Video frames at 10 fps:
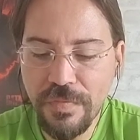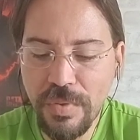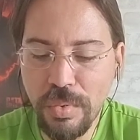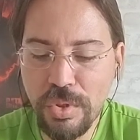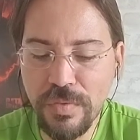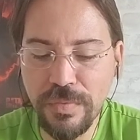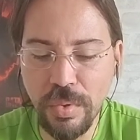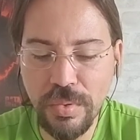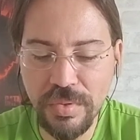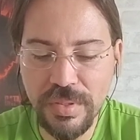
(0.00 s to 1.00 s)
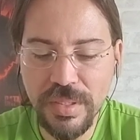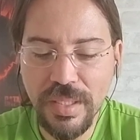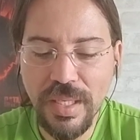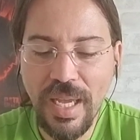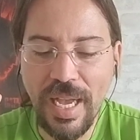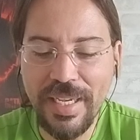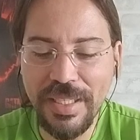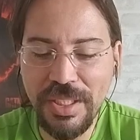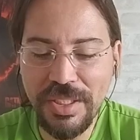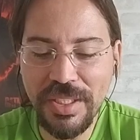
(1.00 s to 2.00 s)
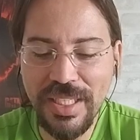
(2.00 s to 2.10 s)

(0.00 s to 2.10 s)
Viltivodos, acreditem